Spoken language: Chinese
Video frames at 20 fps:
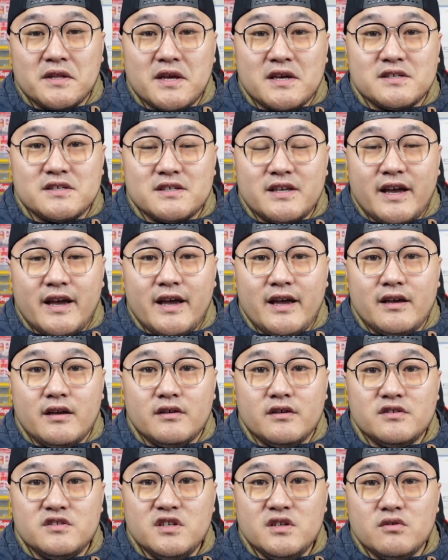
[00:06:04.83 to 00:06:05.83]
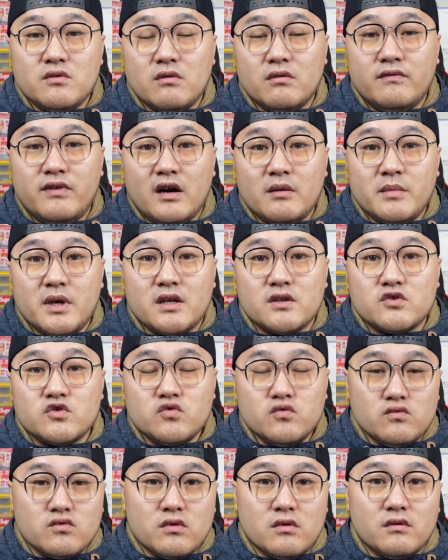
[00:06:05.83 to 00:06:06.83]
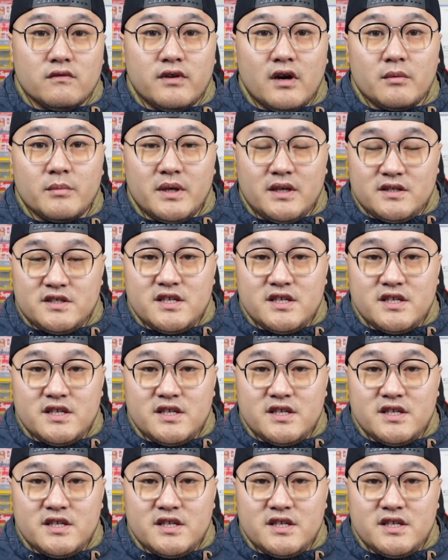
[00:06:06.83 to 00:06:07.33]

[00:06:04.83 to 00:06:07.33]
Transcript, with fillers: 但是在进攻方面、助攻方面、